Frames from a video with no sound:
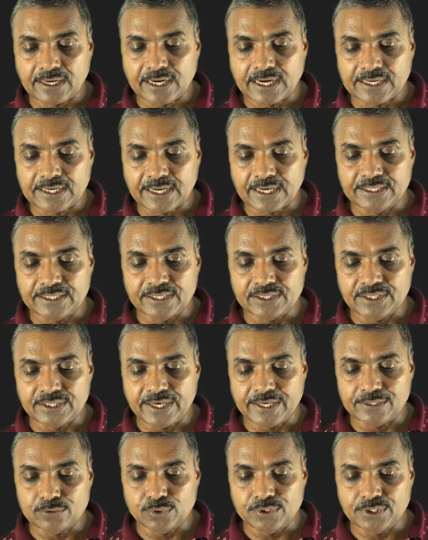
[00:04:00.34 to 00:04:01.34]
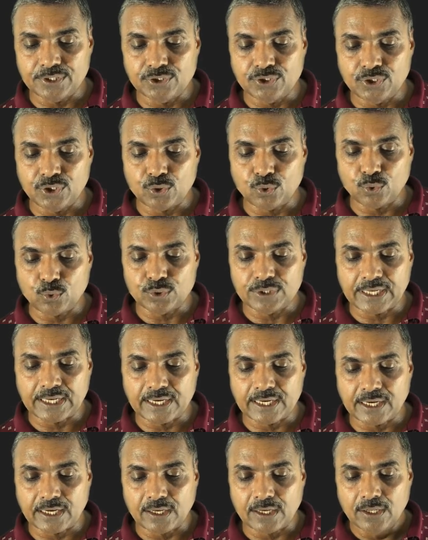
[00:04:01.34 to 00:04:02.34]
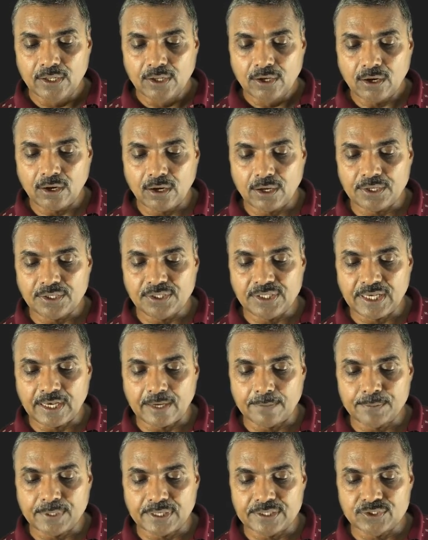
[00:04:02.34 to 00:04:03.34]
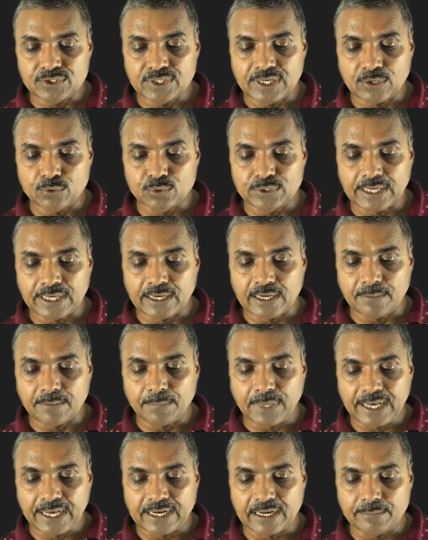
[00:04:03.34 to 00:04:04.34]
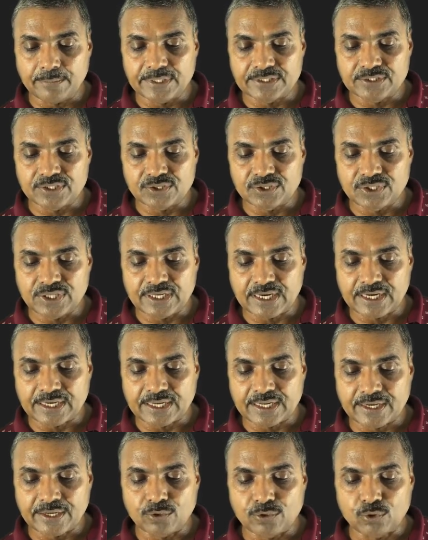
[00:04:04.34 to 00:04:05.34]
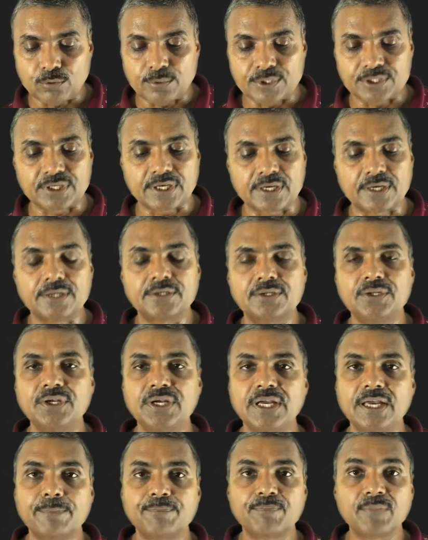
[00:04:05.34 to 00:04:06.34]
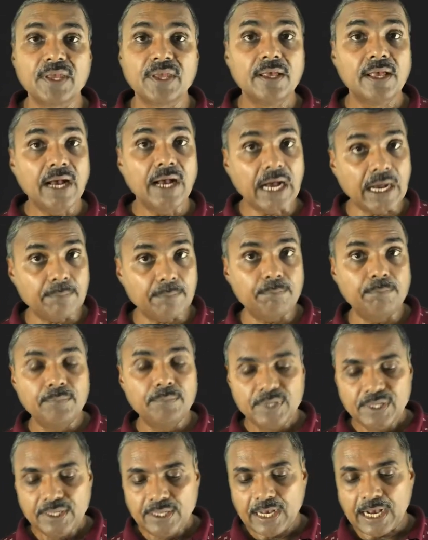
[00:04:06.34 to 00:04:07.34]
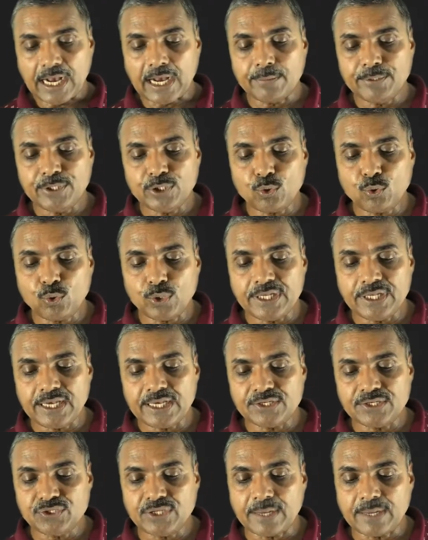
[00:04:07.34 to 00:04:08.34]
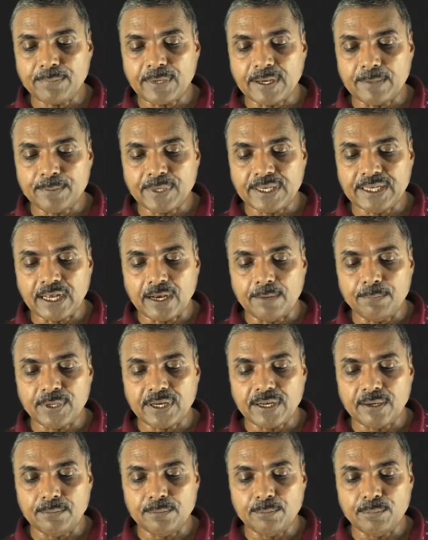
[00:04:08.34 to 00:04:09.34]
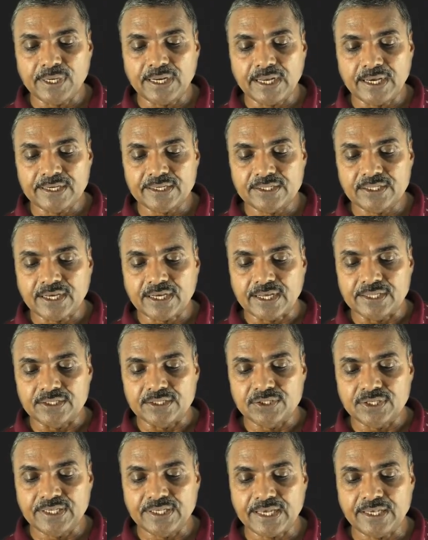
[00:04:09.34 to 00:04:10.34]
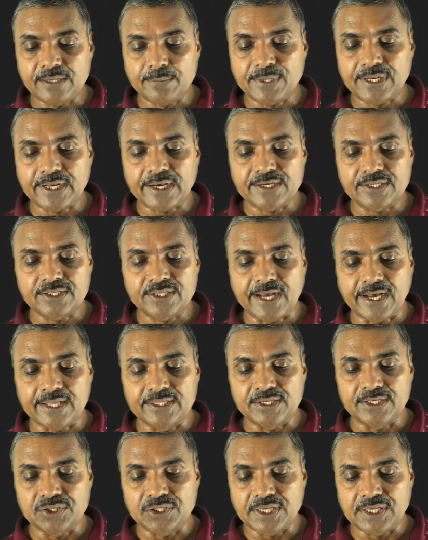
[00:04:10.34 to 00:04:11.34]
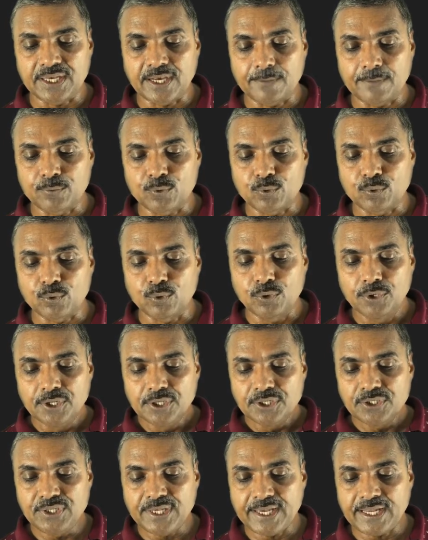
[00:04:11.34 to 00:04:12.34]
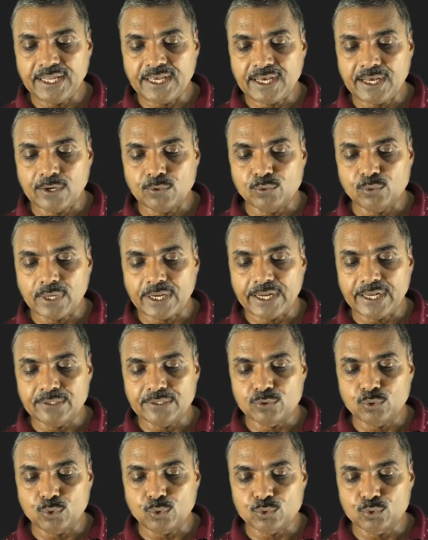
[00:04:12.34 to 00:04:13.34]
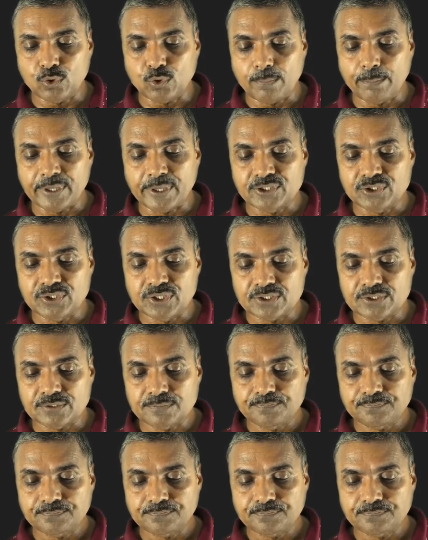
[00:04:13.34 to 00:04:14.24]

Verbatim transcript: घटा देते हैं तो ये जीरो हो जाएगा और ये आपका कितना हो जाएगा बारह में से तीन घटेगा नौ बचेगा ठीक है अब अब देखो एक स्टेप आपका यहां पर हम बना के दिखा देते हैं यहीं बना के दिखा देते हैं आपको ये लिखा हुआ है 225